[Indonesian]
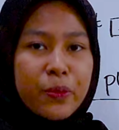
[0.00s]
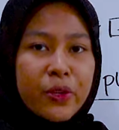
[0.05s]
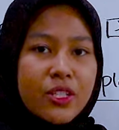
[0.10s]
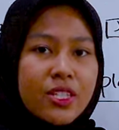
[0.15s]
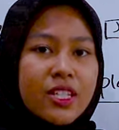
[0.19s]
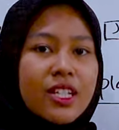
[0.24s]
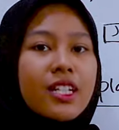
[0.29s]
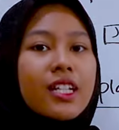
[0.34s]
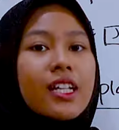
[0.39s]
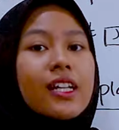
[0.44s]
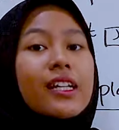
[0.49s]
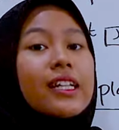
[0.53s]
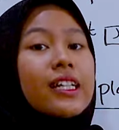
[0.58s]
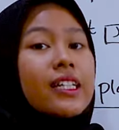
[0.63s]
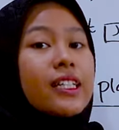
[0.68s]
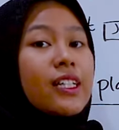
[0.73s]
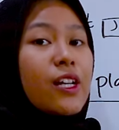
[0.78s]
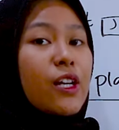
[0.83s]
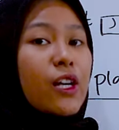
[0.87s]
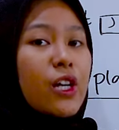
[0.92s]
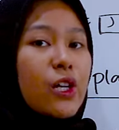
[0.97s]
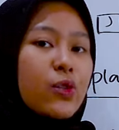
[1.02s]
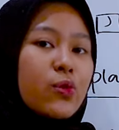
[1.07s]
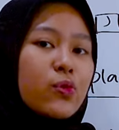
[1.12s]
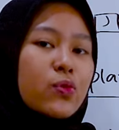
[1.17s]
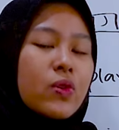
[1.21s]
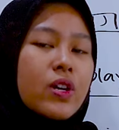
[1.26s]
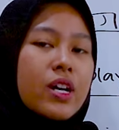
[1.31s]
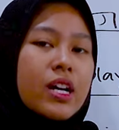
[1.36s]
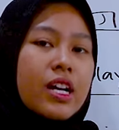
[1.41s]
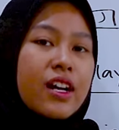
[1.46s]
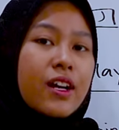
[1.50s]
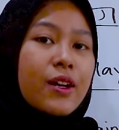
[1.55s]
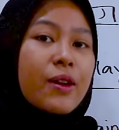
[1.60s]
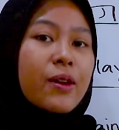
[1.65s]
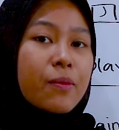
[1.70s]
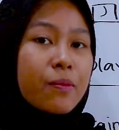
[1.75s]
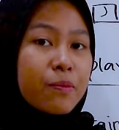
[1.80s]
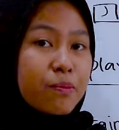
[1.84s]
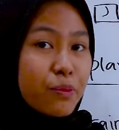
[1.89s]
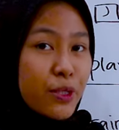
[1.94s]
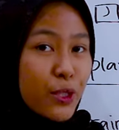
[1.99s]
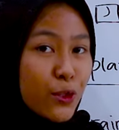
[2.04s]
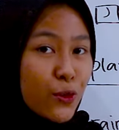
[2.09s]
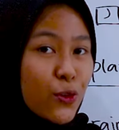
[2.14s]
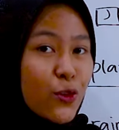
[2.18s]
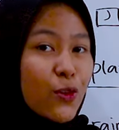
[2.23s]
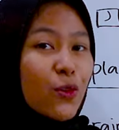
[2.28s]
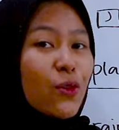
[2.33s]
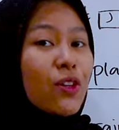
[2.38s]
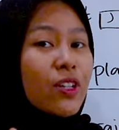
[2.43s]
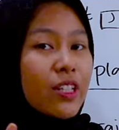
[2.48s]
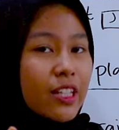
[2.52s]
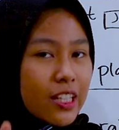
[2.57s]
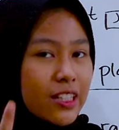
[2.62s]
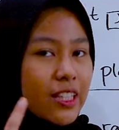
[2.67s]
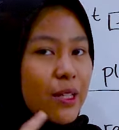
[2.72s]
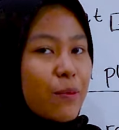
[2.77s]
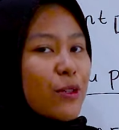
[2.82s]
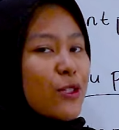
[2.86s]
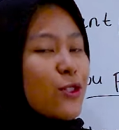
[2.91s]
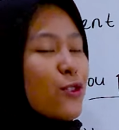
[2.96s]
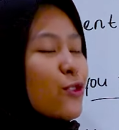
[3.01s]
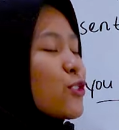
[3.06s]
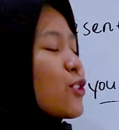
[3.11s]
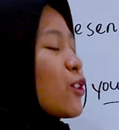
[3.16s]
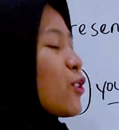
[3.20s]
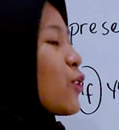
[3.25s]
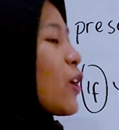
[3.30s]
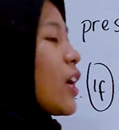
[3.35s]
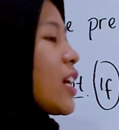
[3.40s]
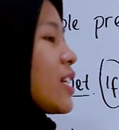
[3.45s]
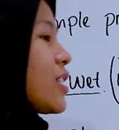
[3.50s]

present yang kedua. Bingung? Kita masuk contoh